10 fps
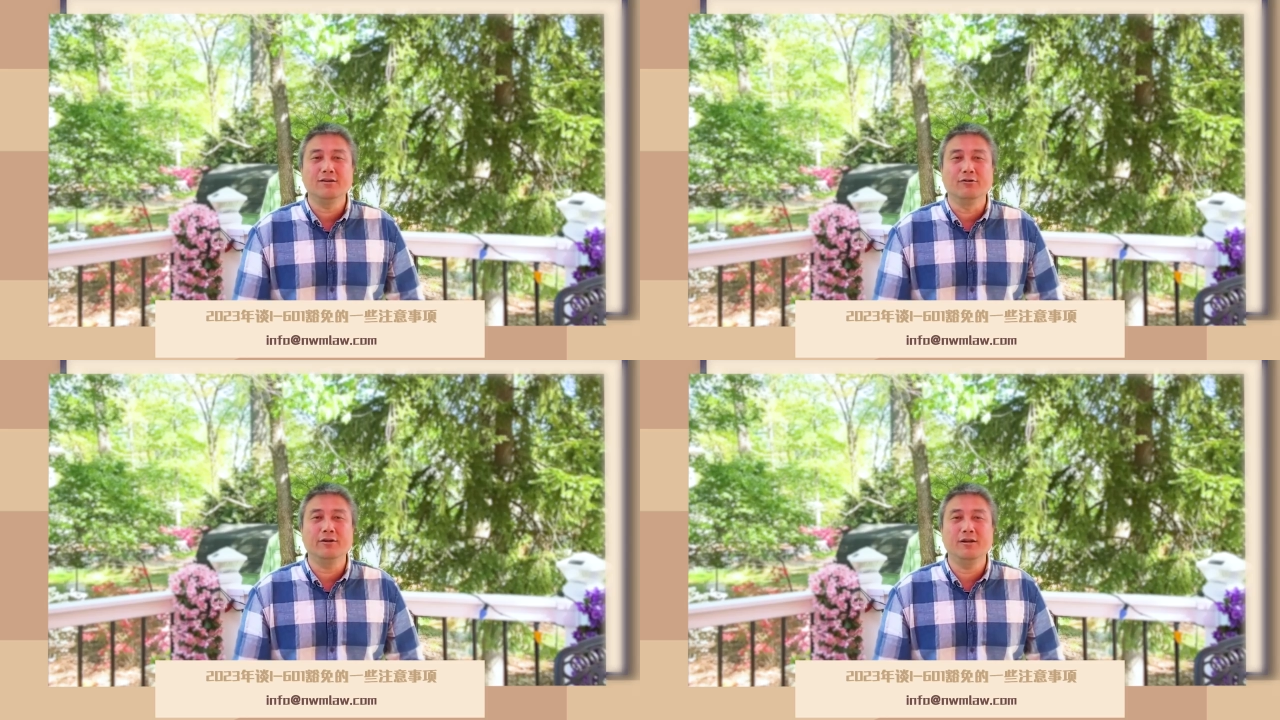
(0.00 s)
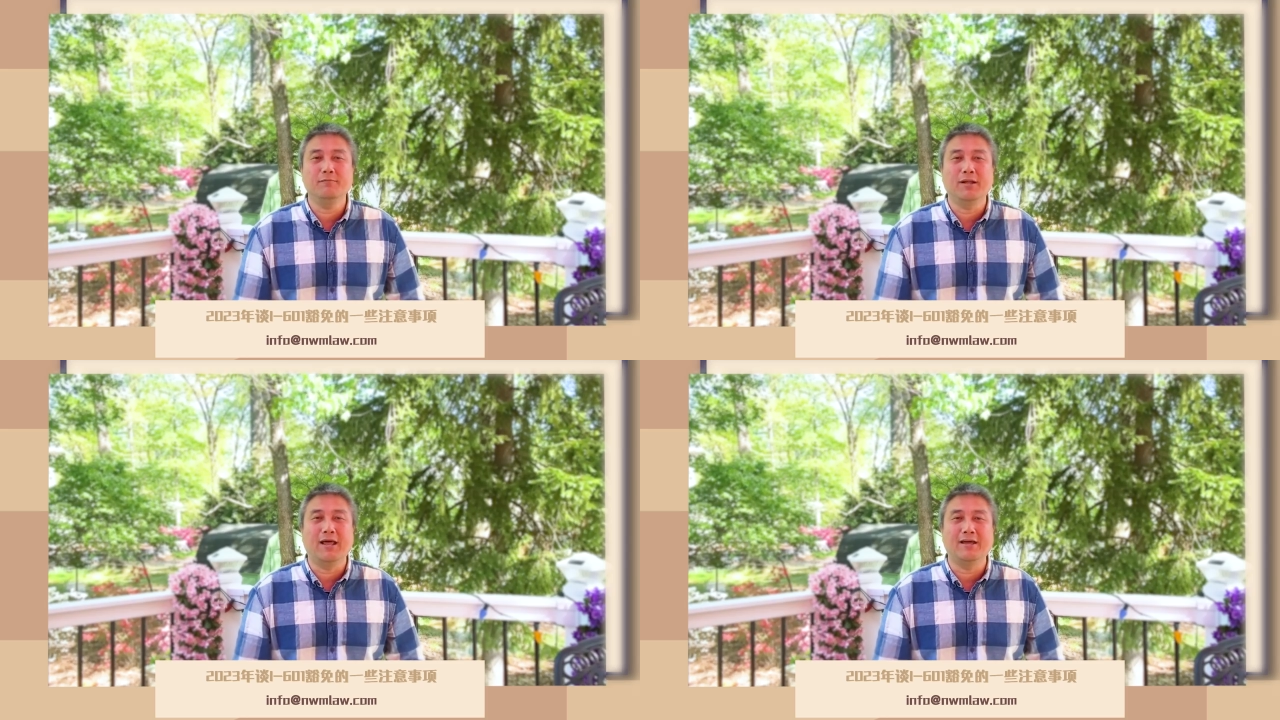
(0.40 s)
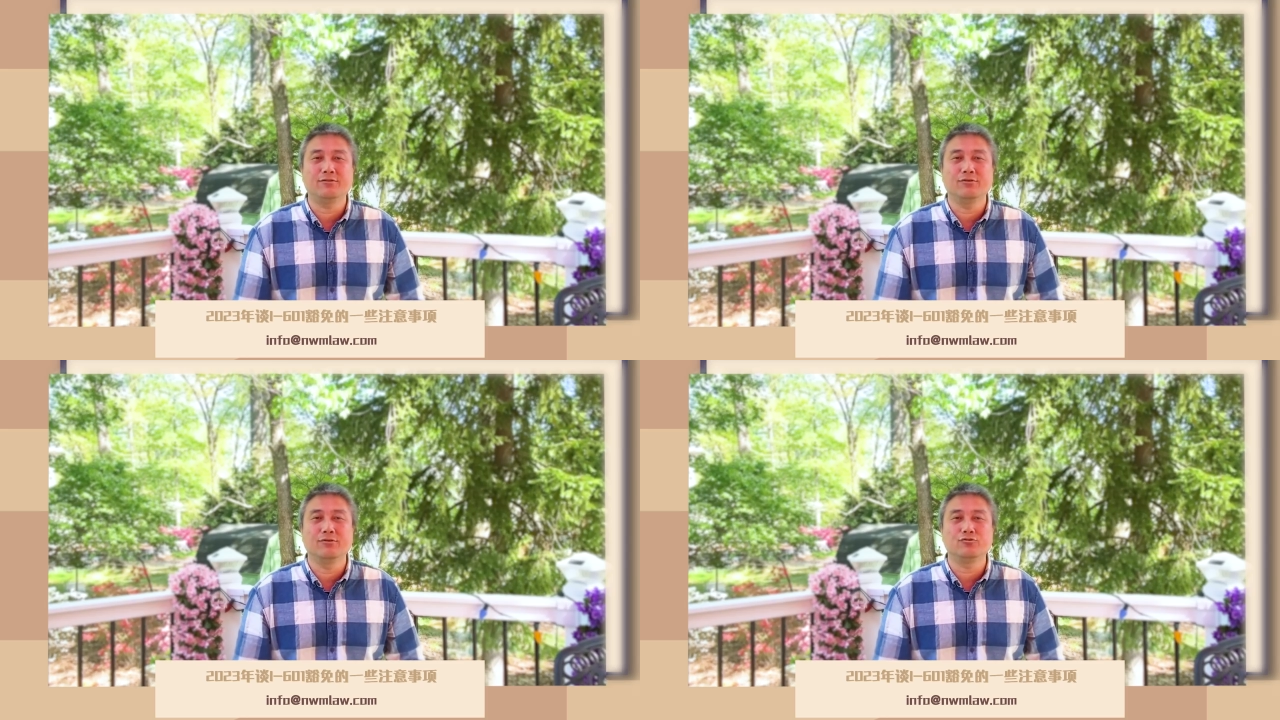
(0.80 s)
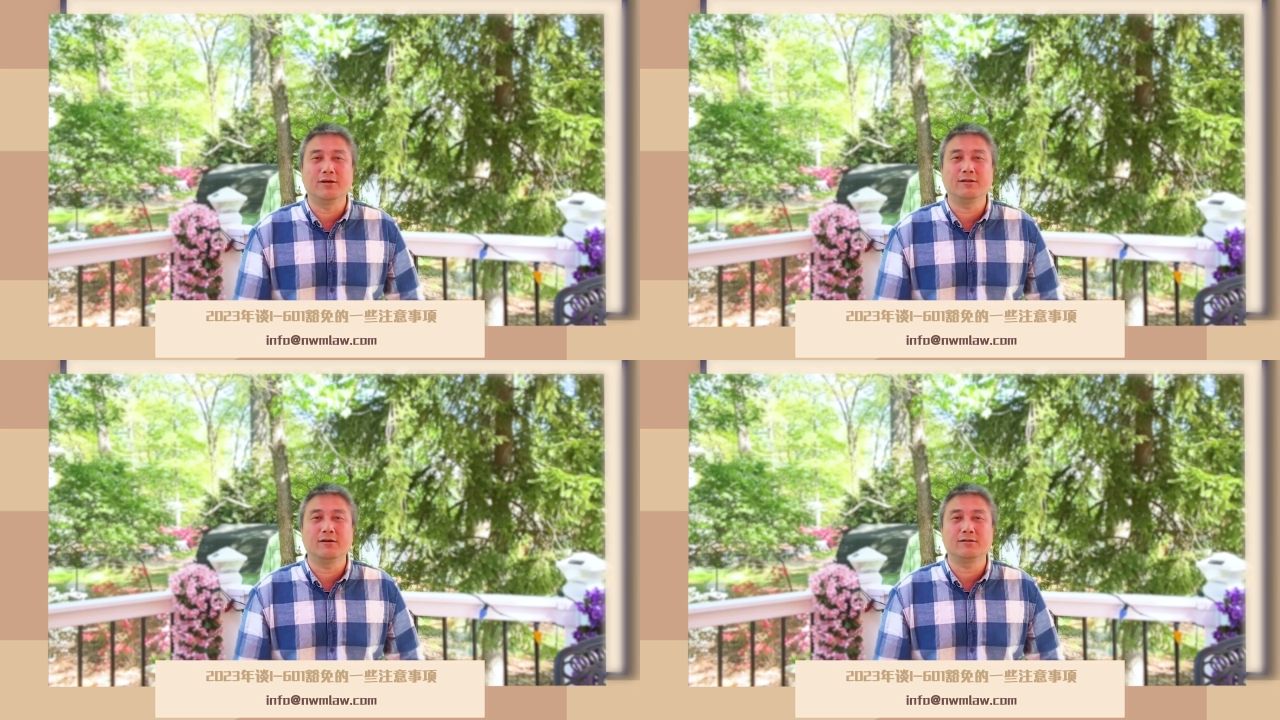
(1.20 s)
有的人本来就
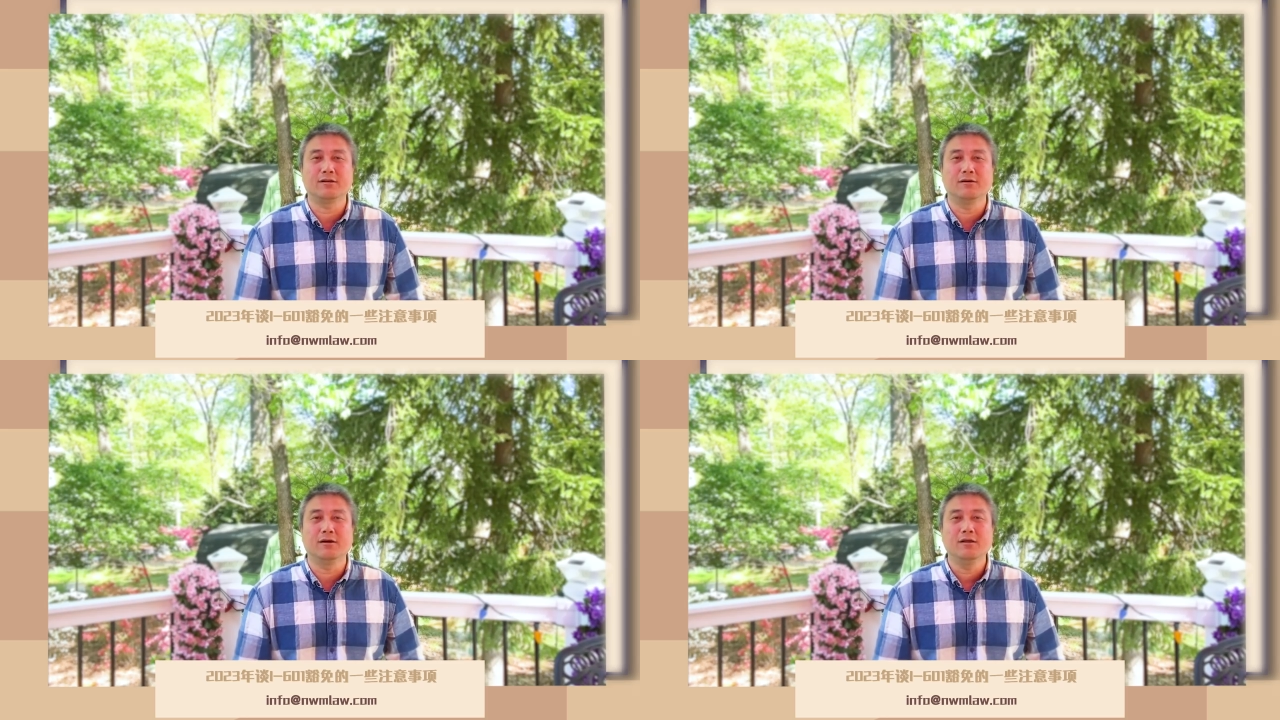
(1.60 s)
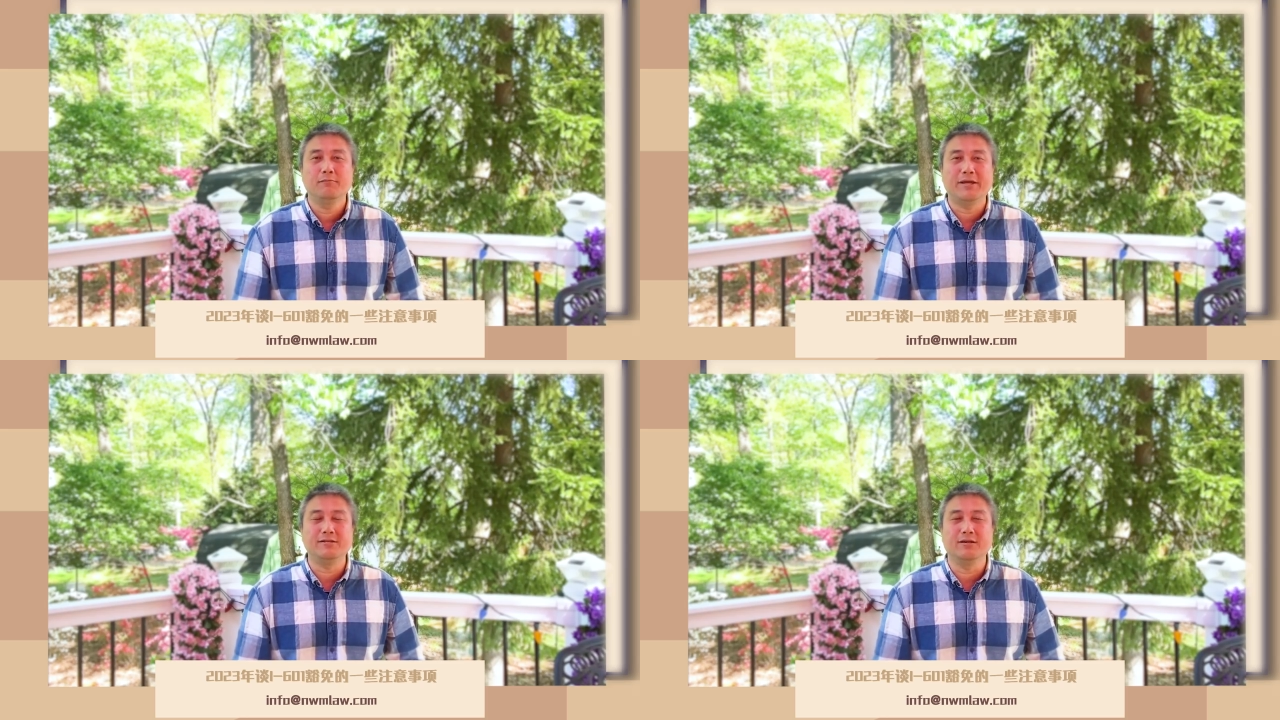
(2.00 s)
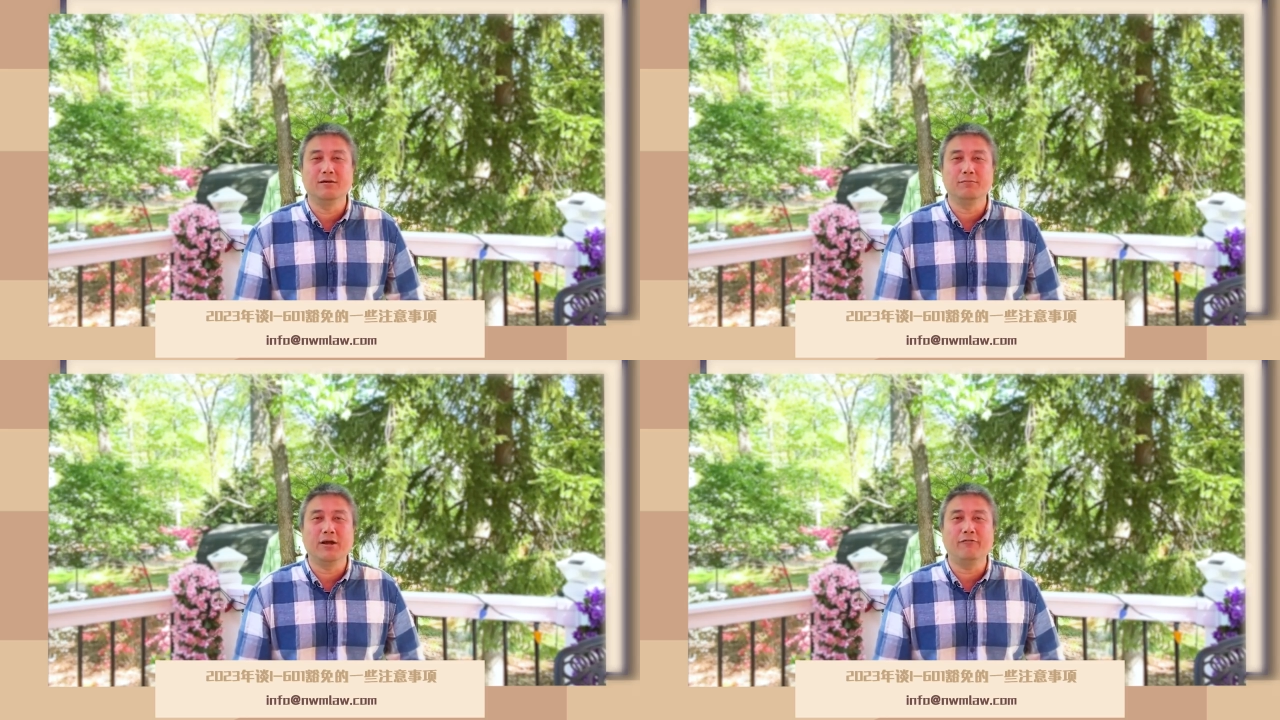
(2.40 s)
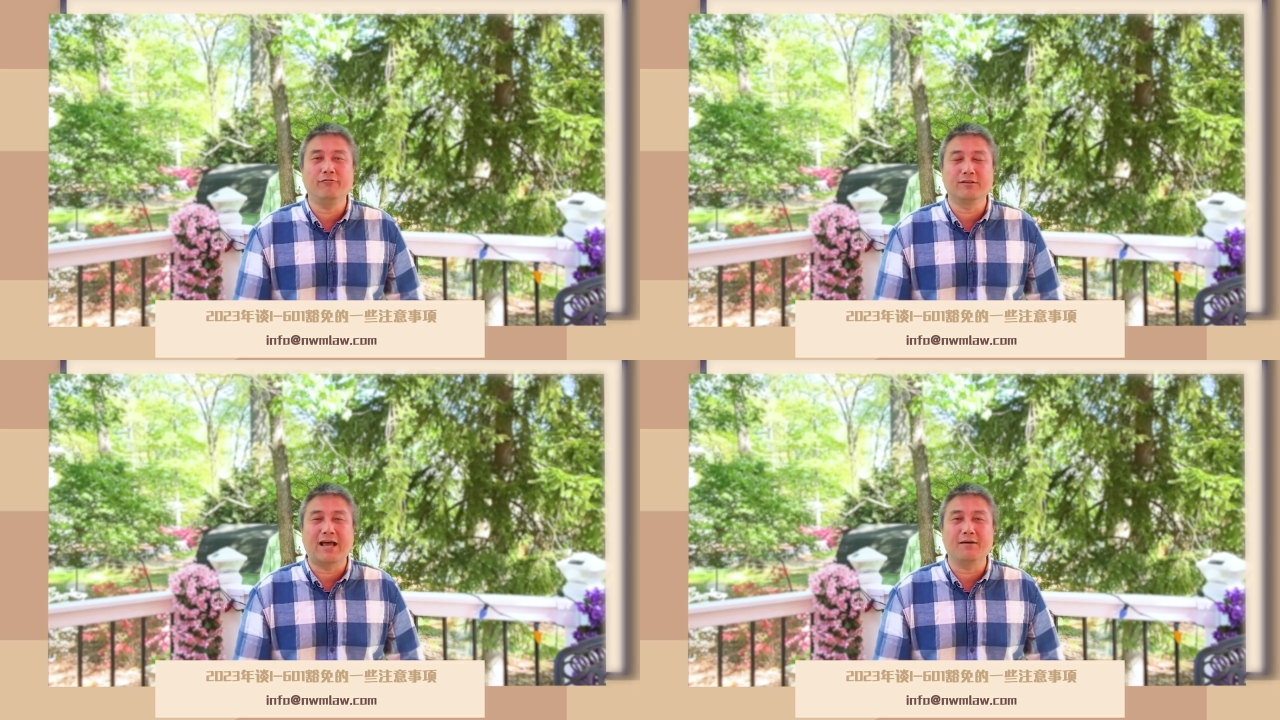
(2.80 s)
觉得这个背景比较
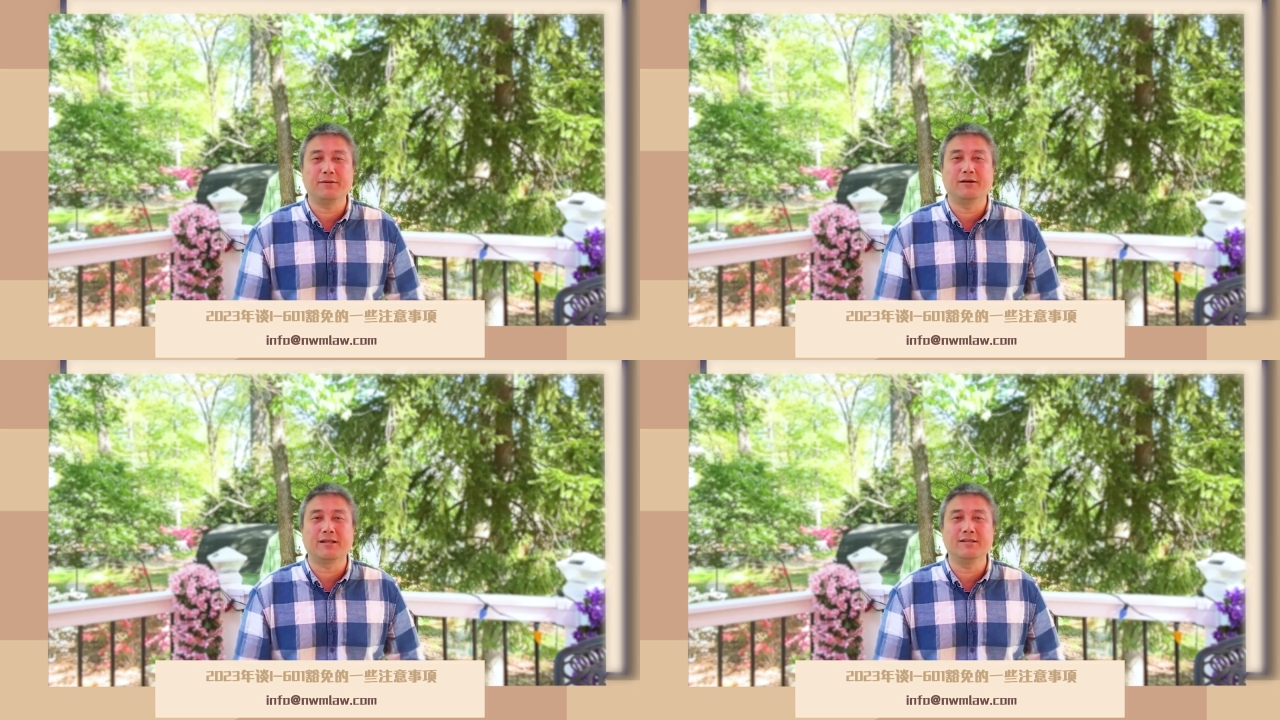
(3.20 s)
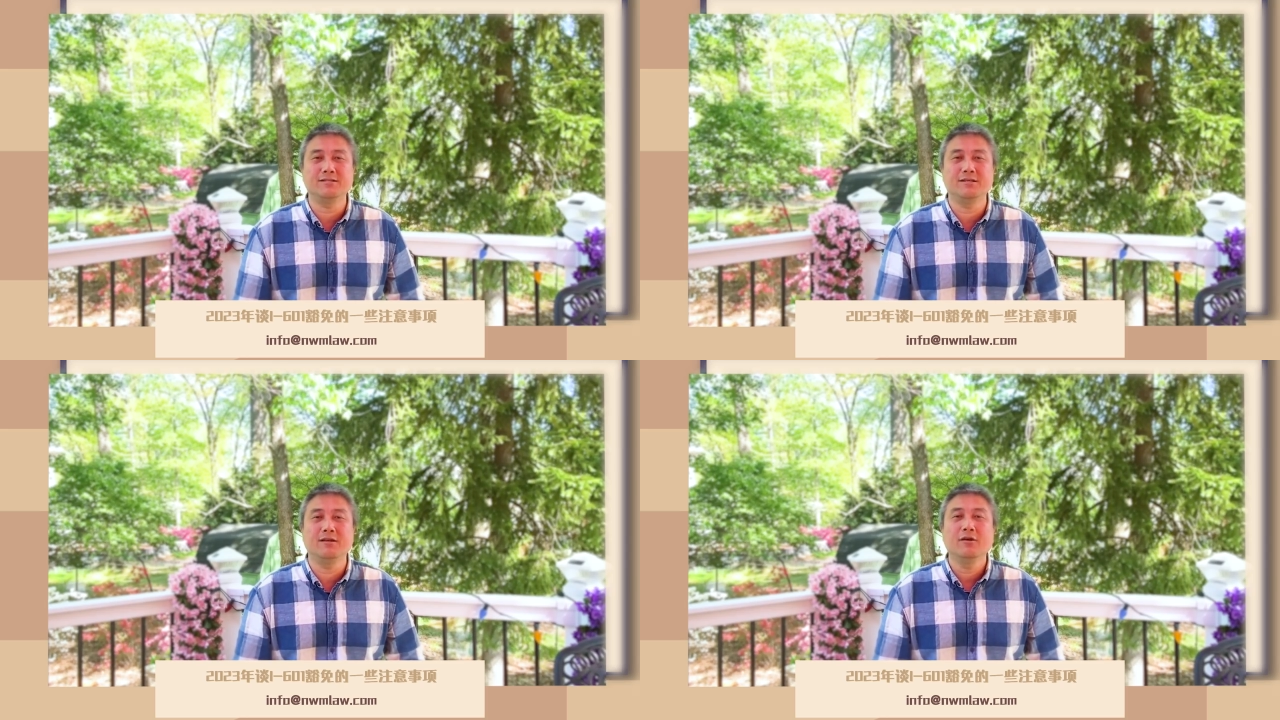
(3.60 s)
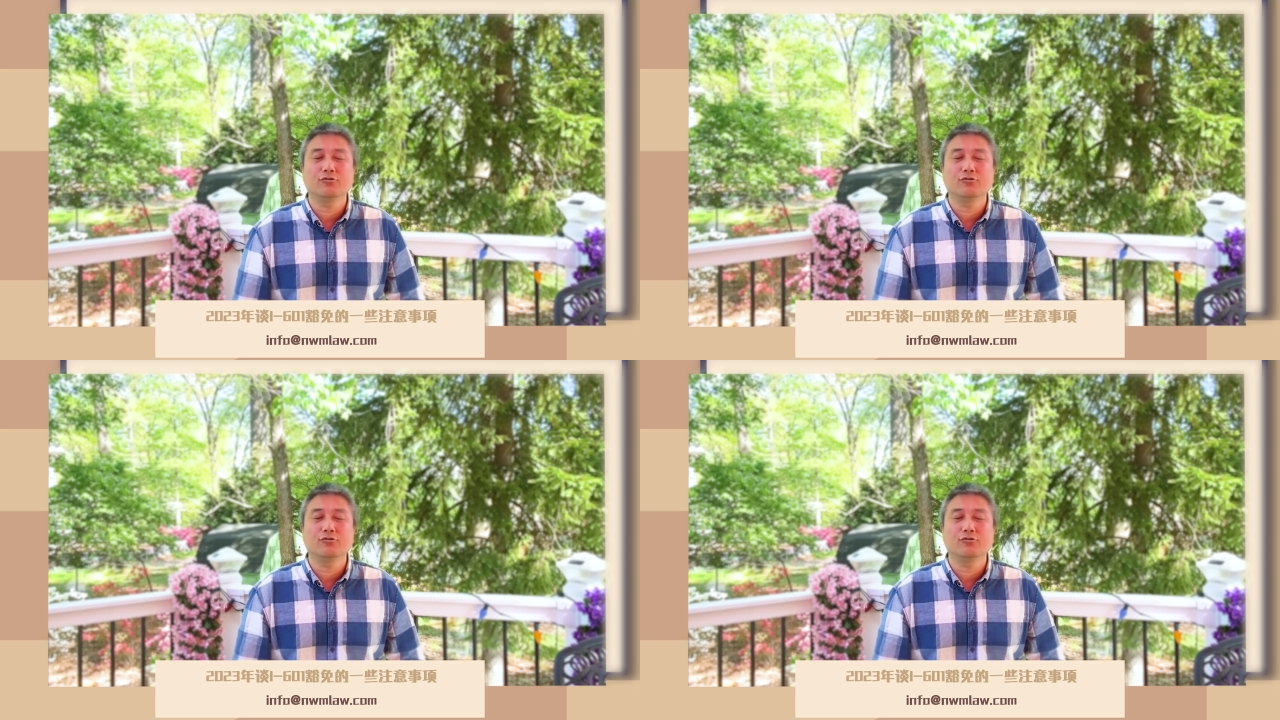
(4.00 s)
复杂，比较担心，